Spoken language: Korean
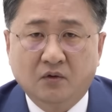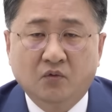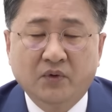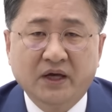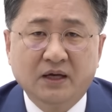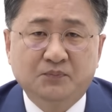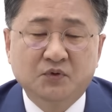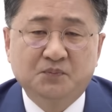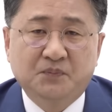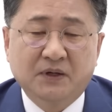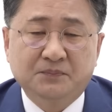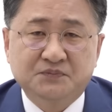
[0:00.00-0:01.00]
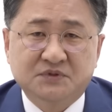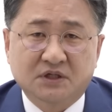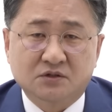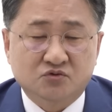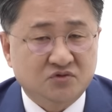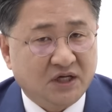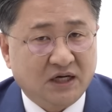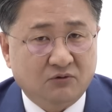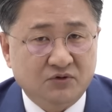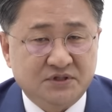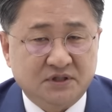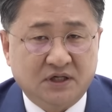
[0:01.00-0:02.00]
왜 불법적인 수사를
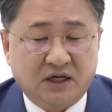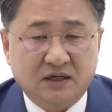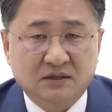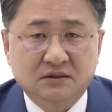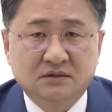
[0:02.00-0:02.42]
하고 있을까?